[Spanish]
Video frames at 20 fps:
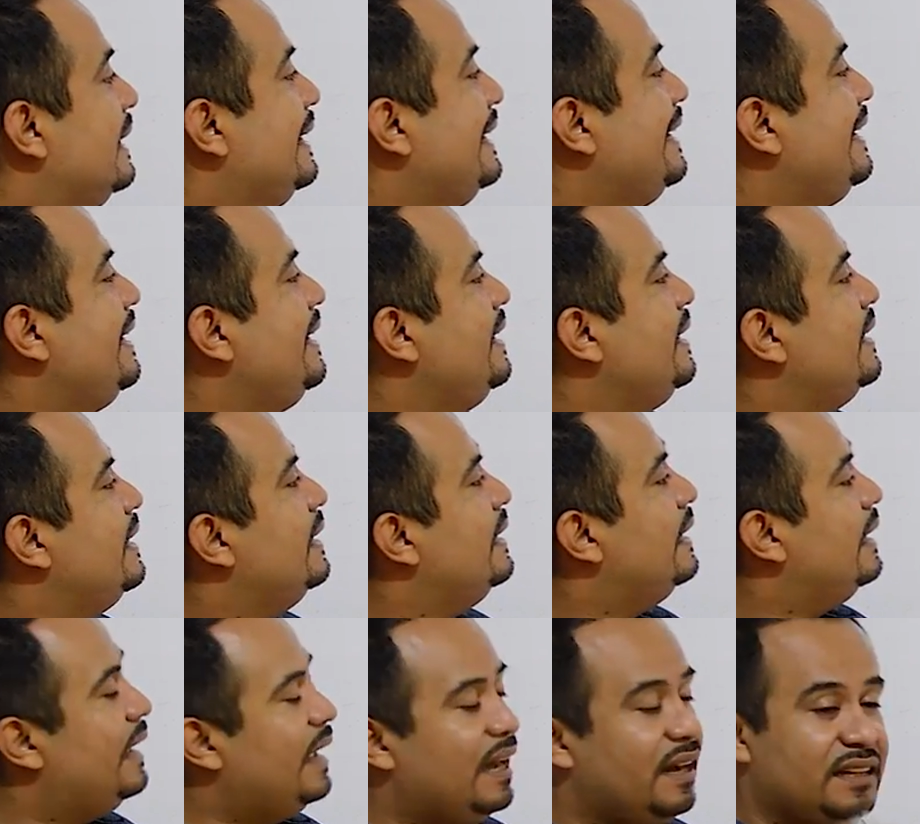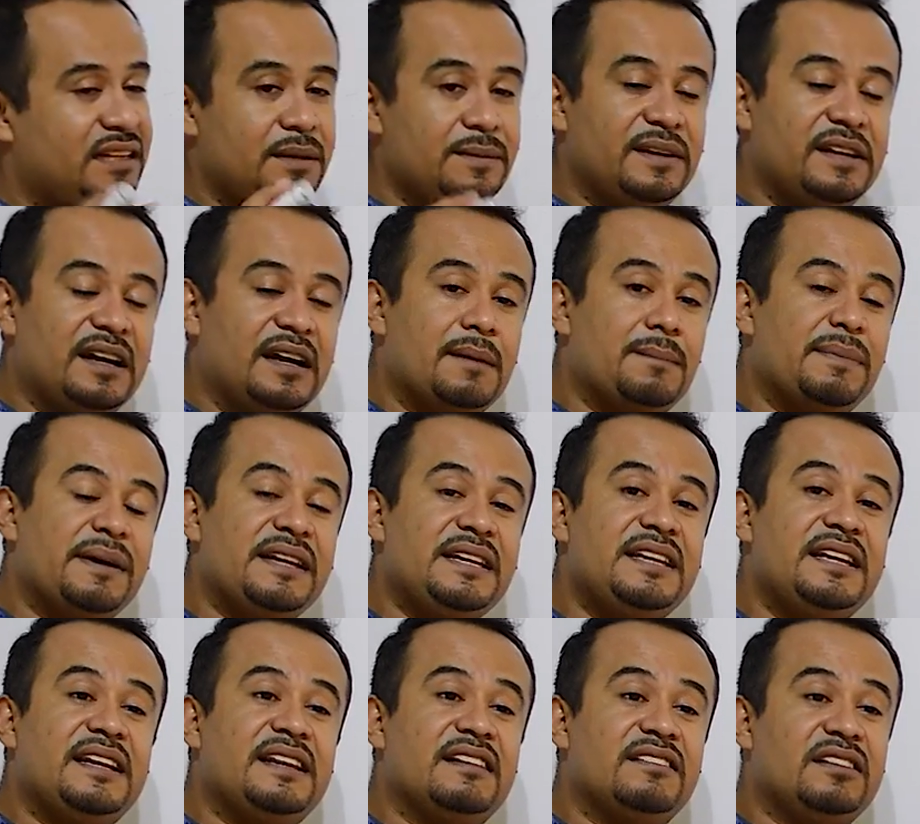Y activen la
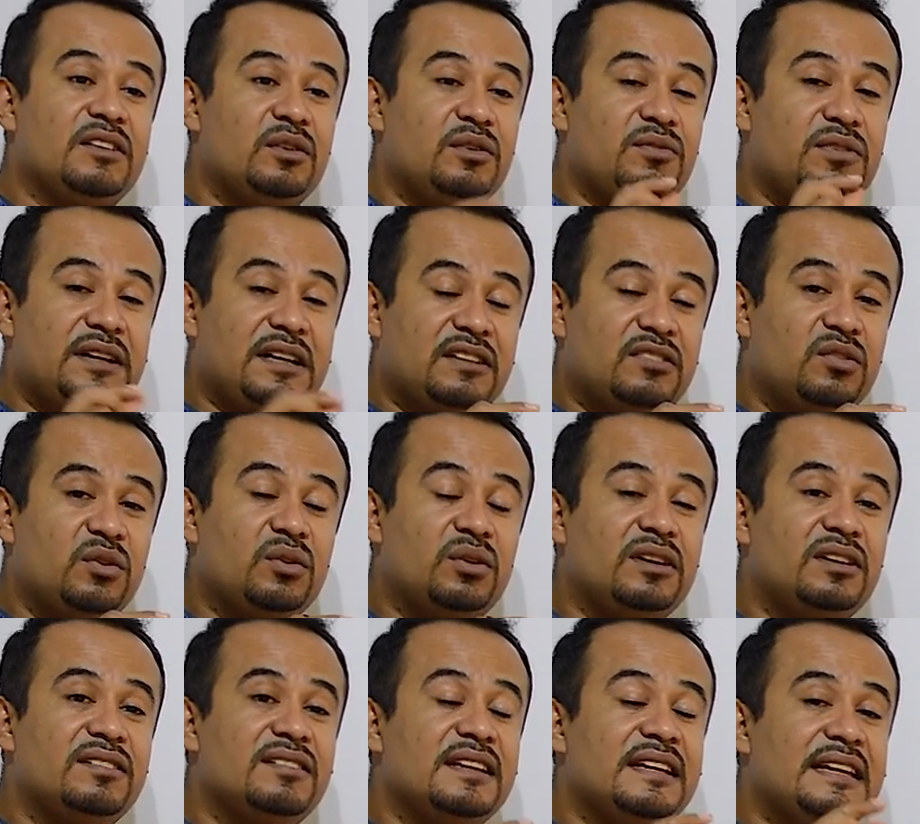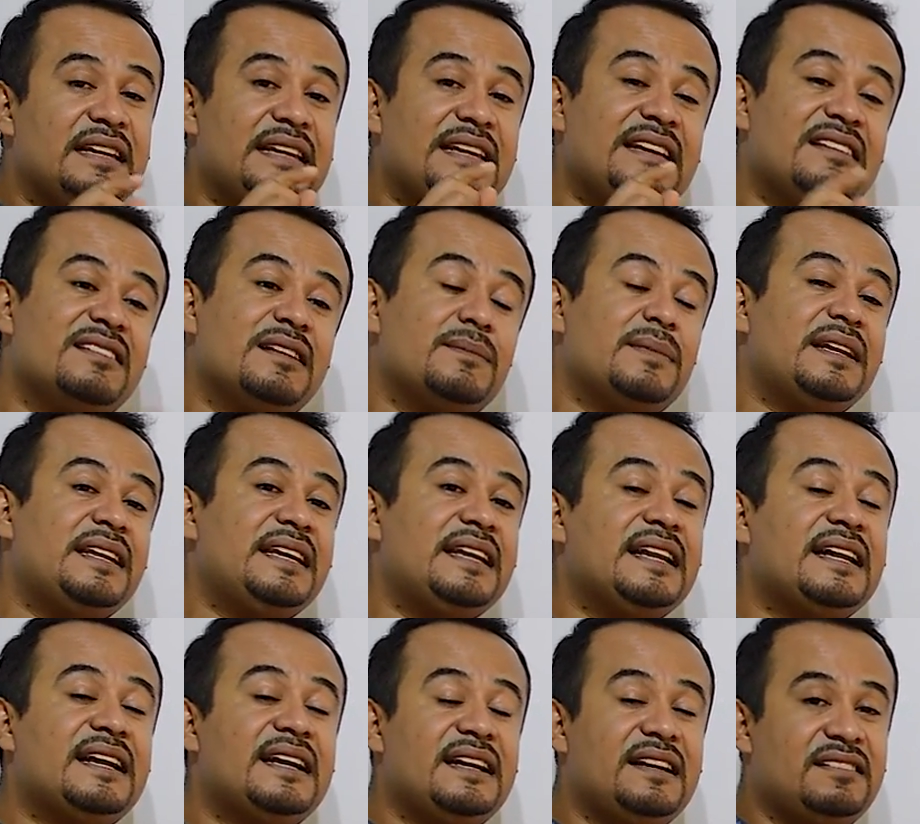campanilla de las notificaciones. De esa
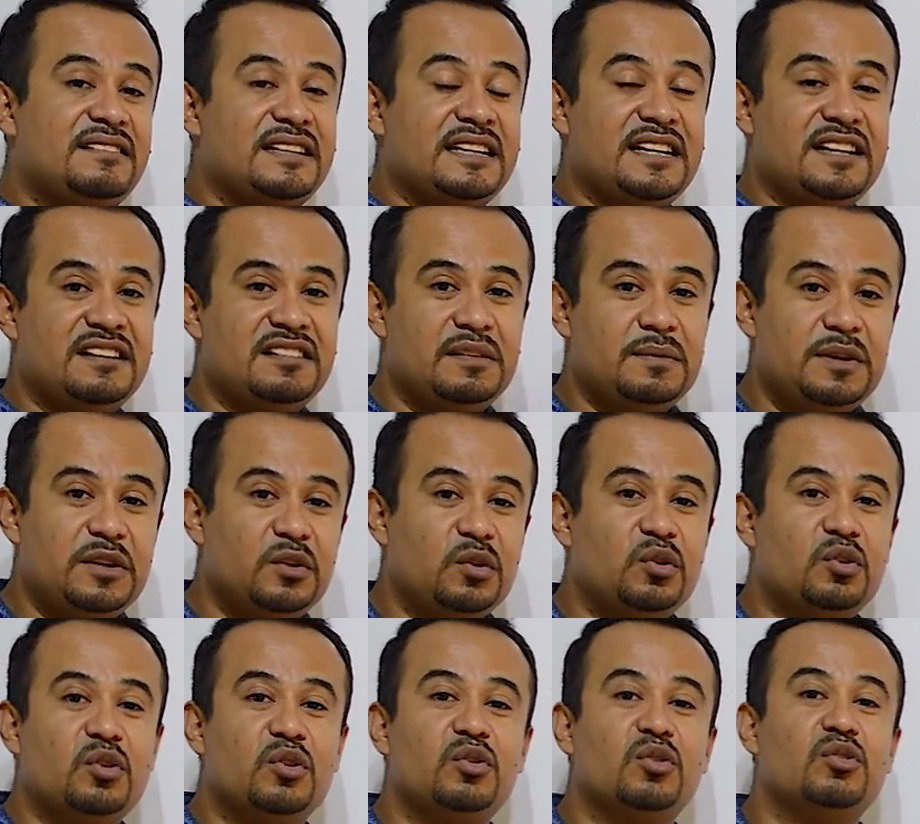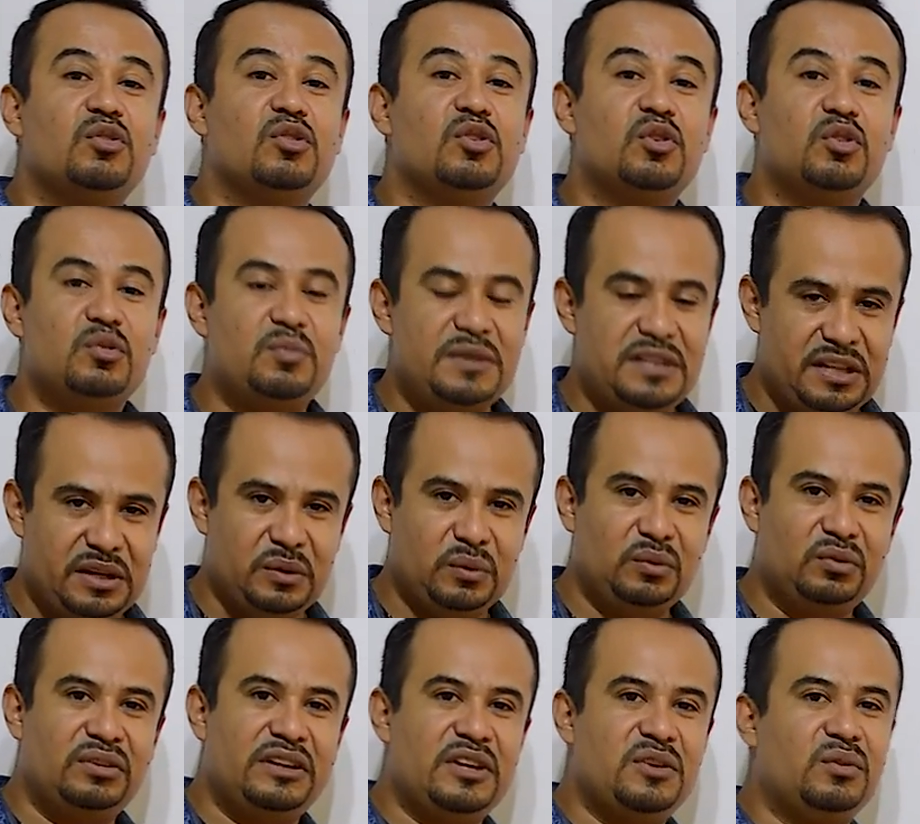manera estarán recibiendo todos los
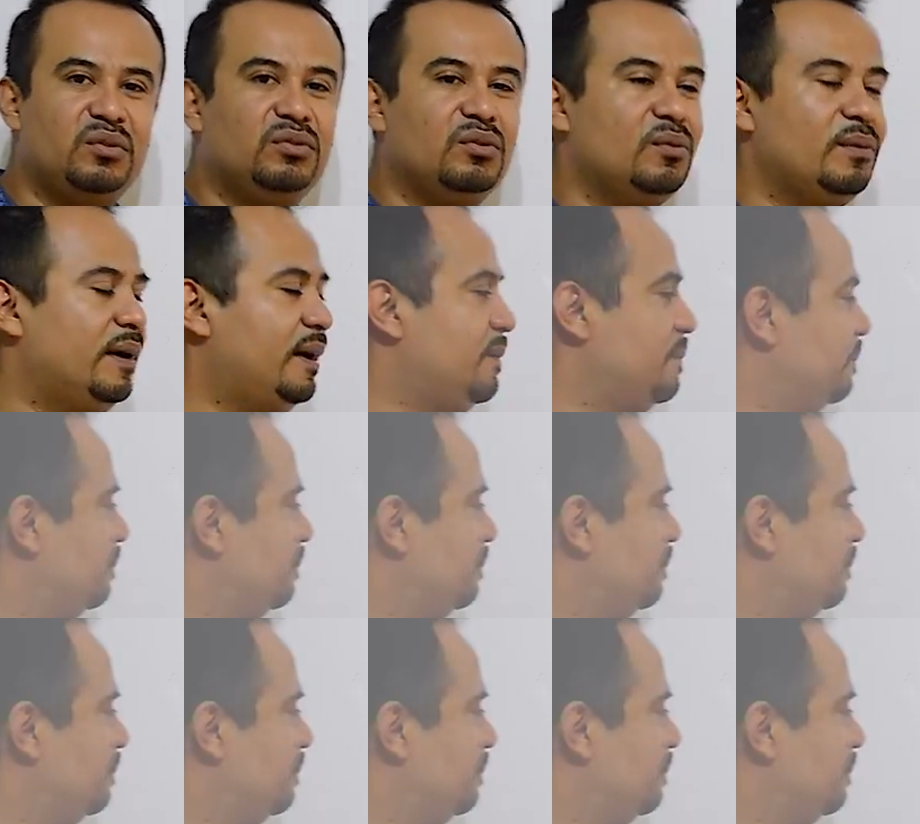videos que yo suba.